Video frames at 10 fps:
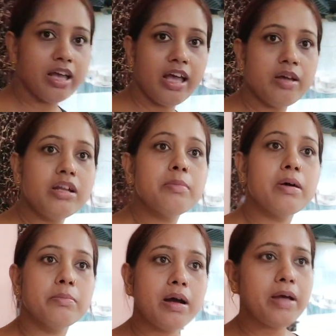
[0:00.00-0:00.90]
হ্যাঁ না
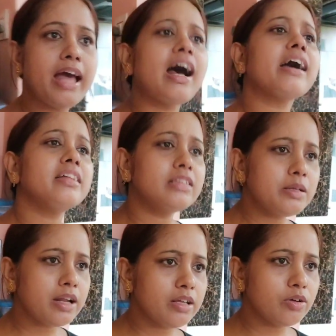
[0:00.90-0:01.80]

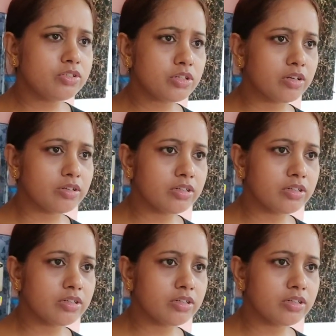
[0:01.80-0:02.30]
রেডি আমি